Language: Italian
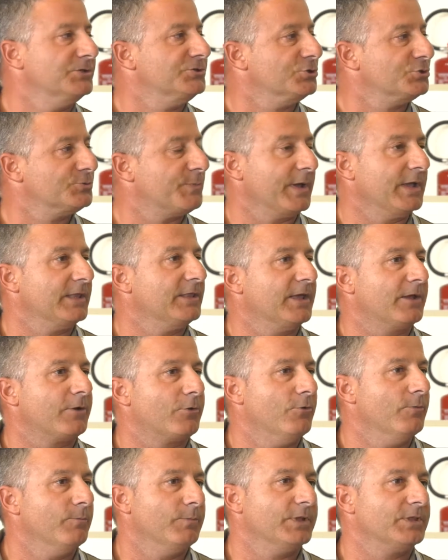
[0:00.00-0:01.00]
geospread è
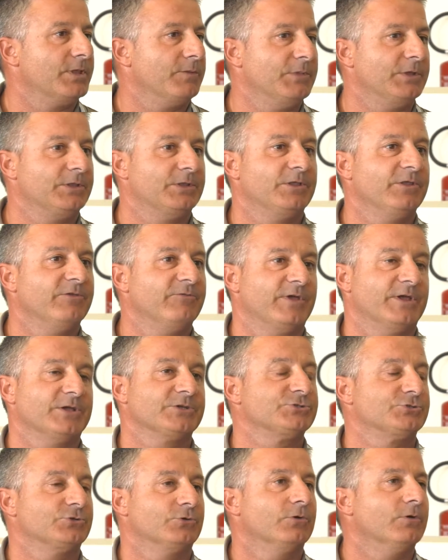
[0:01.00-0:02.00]
completamente
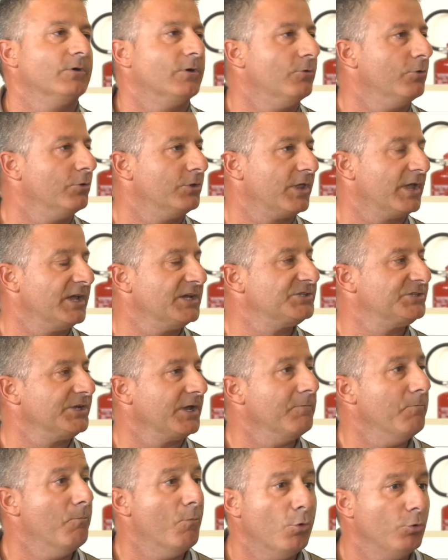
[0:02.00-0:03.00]
diverso, oltre ad
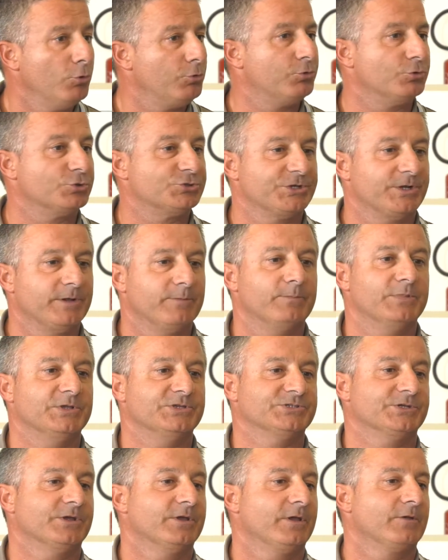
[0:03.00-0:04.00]
essere molto
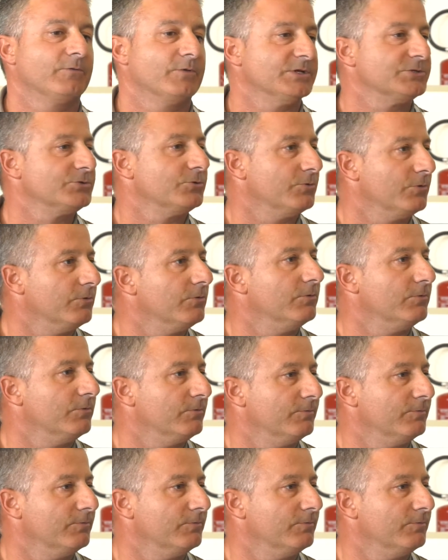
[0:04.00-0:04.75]
semplice, e questo